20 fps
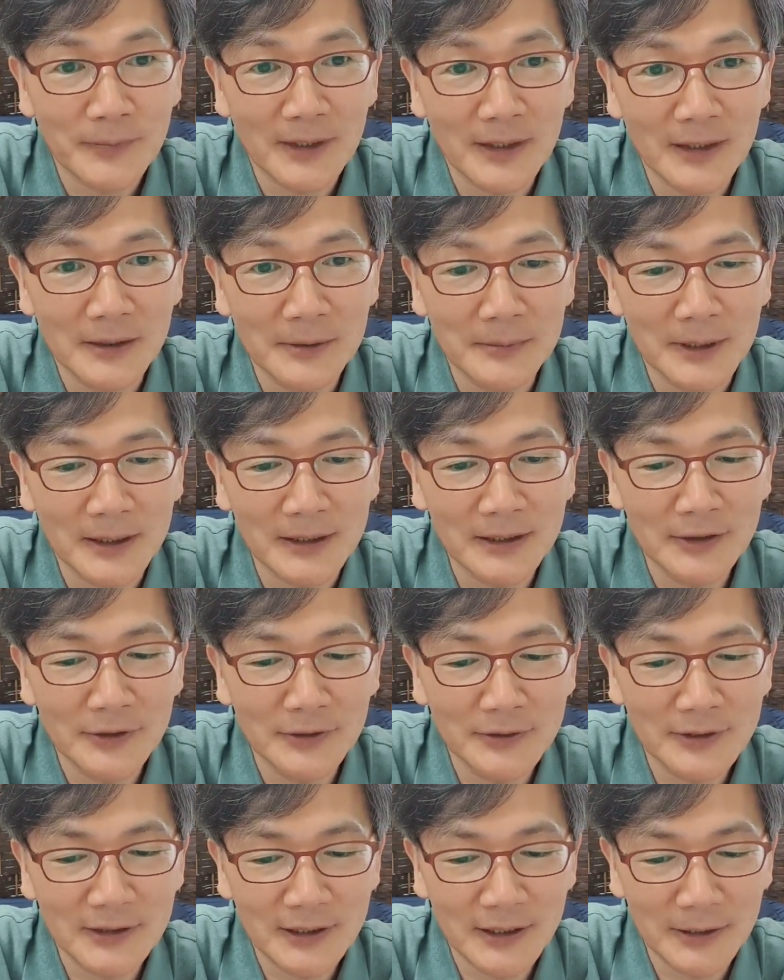네,
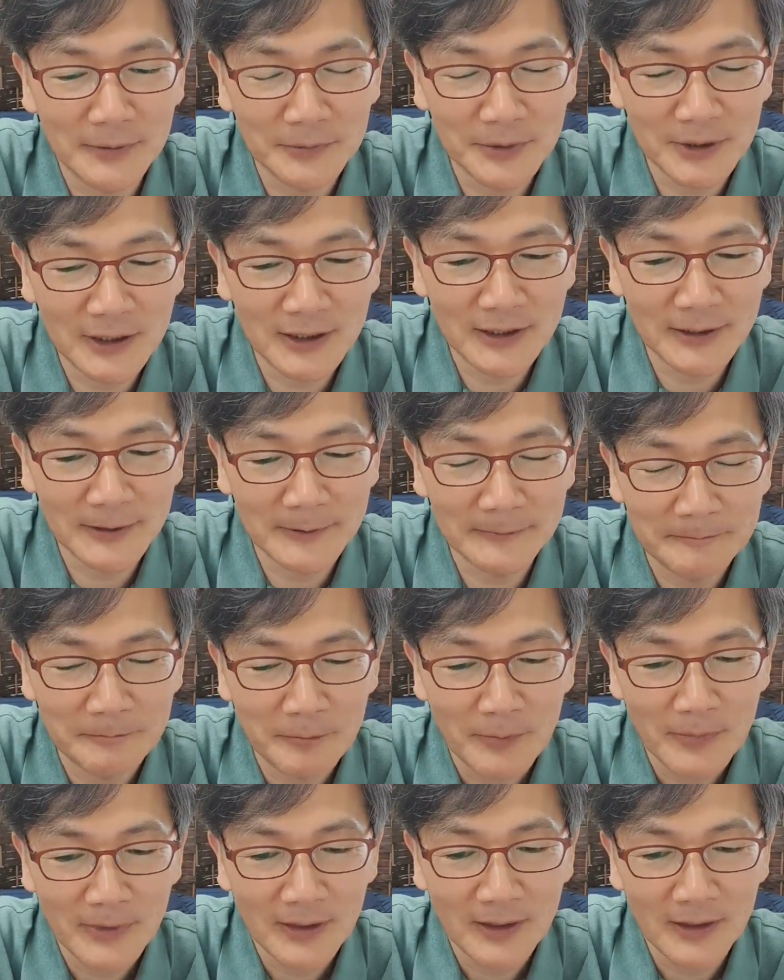막내였기 때문에
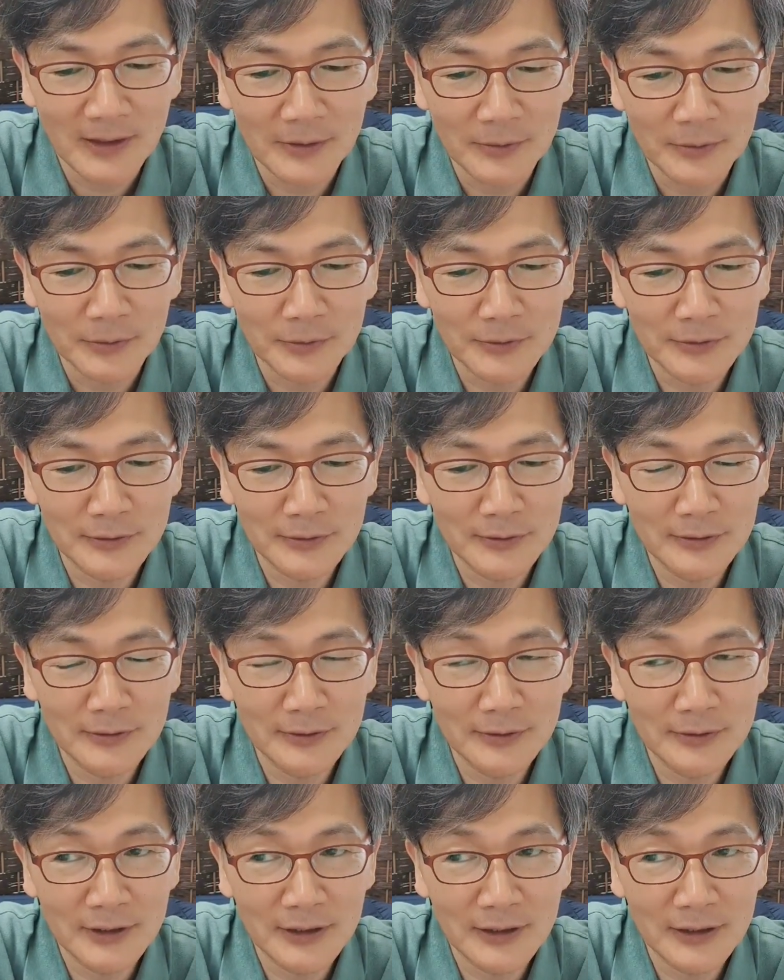예,
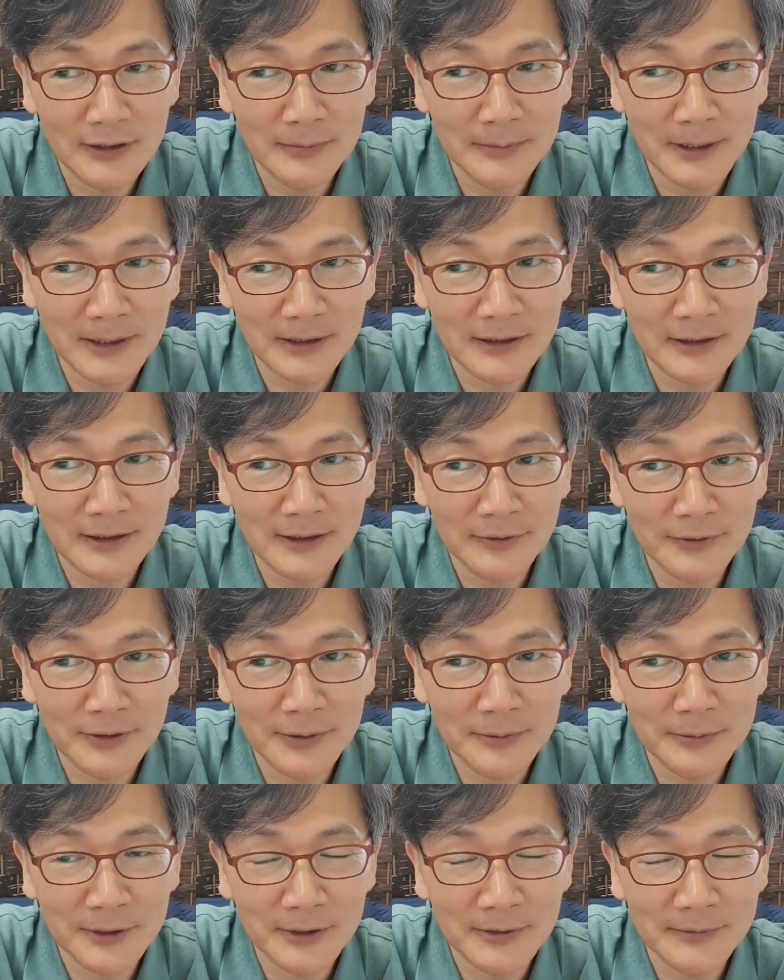오늘날 막내라고
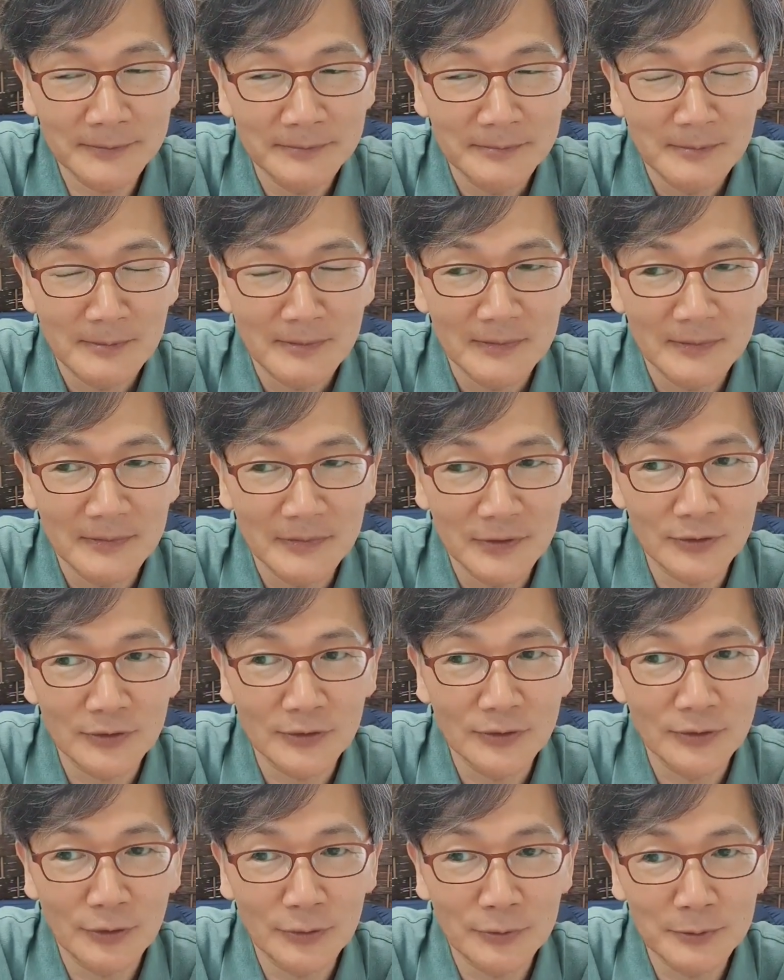하면 뭐
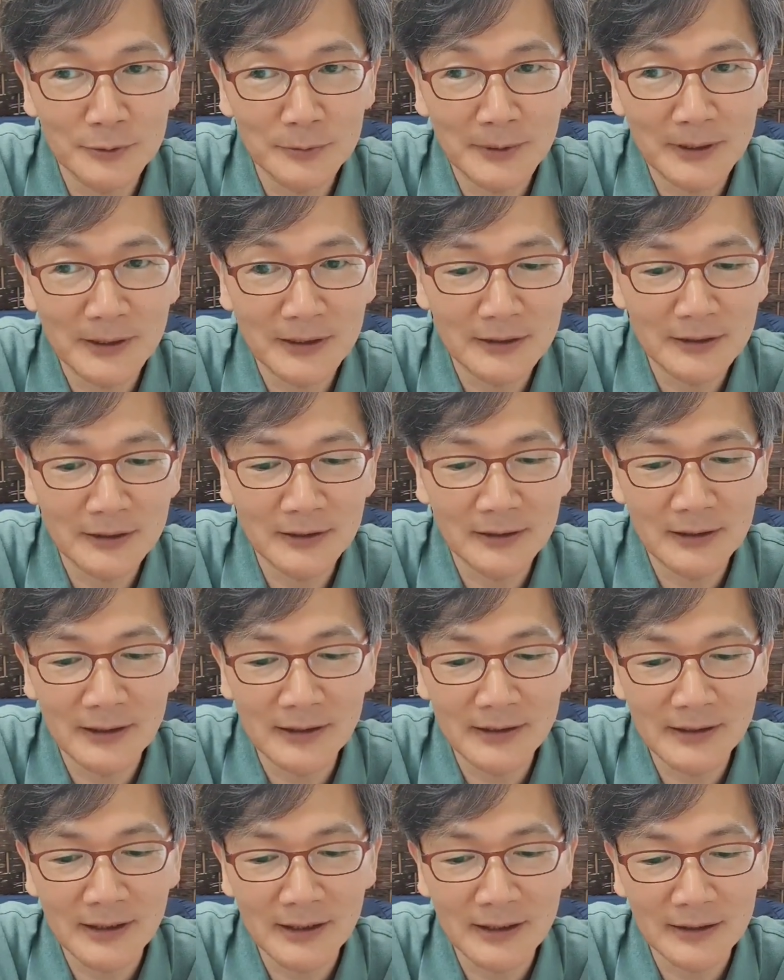귀여움을 받는
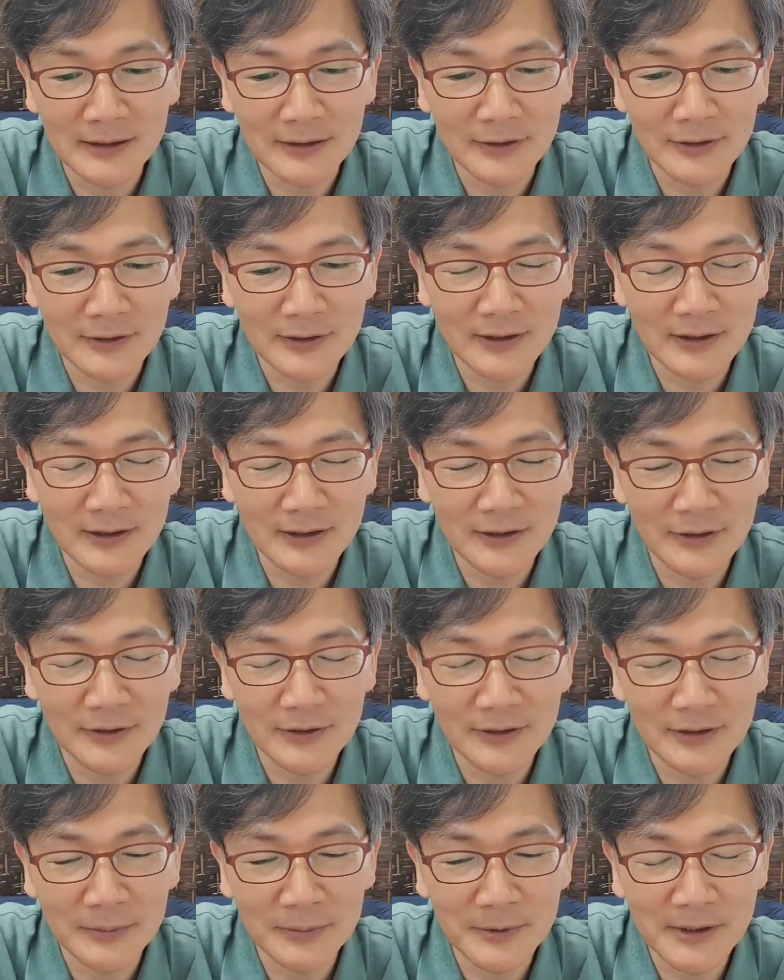대상 이렇게
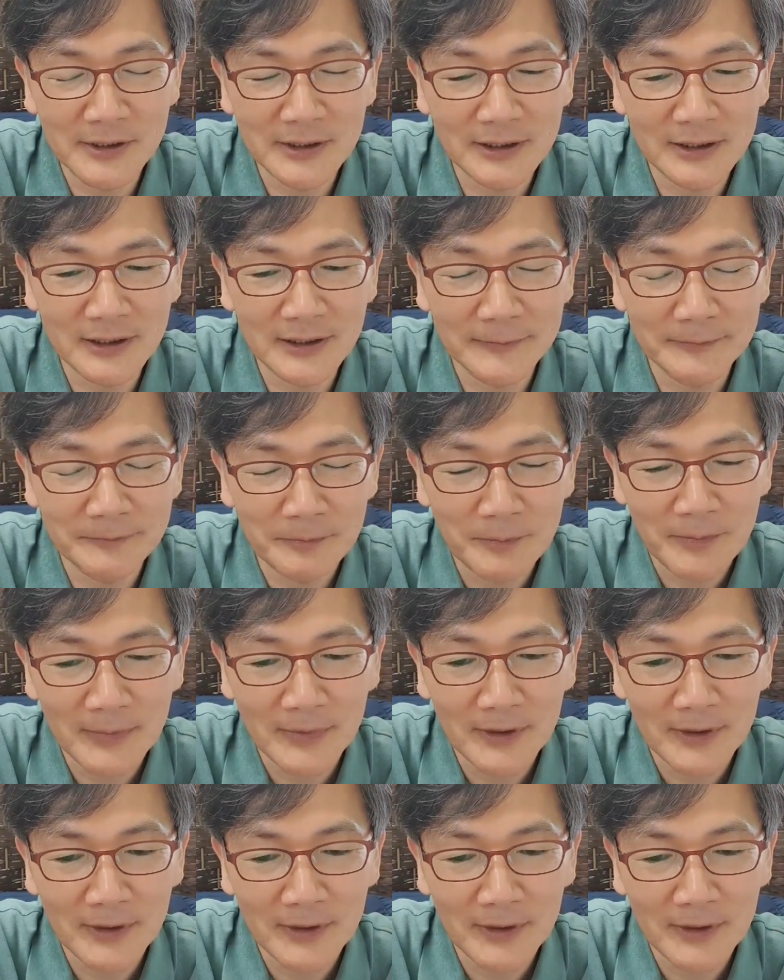이런 이미지가